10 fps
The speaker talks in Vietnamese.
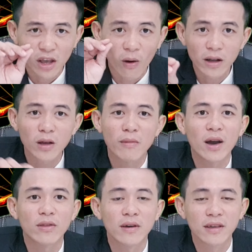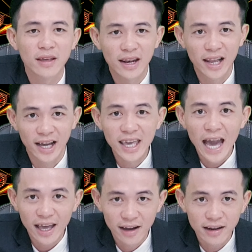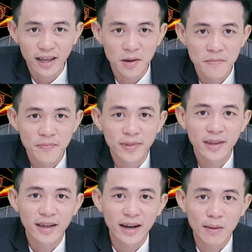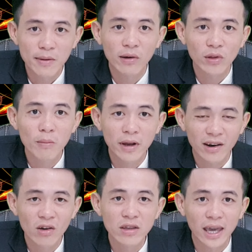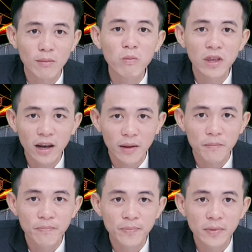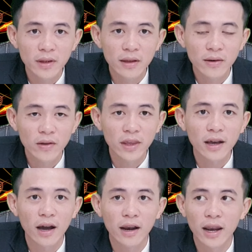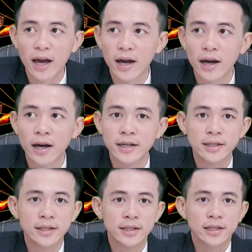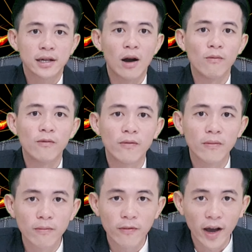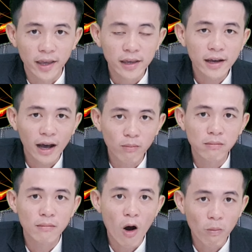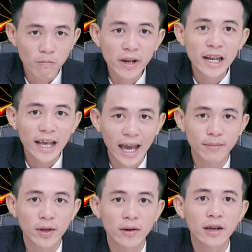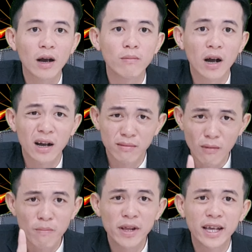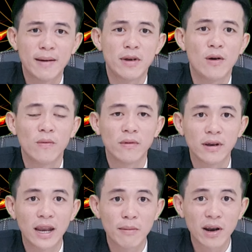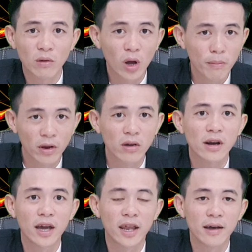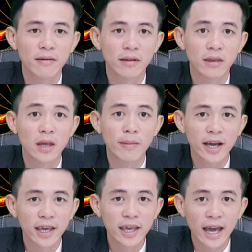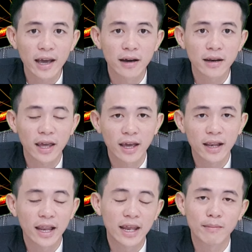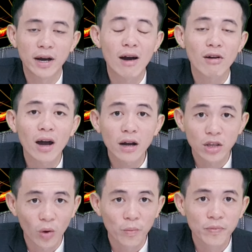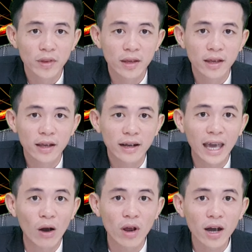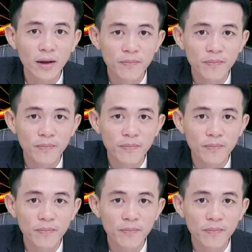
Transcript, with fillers: nhỏ trong ao thôi là khí H2S này là bắt đầu tôm mình nó nhảy búng chết rồi nó chỉ cần là 0,01 mg thôi chứ không cần 1 mg đâu là bắt đầu tôm mình có vấn đề đó nhưng mà cái khí H2S này là nằm ở ao đất rất là nhiều cái ao đất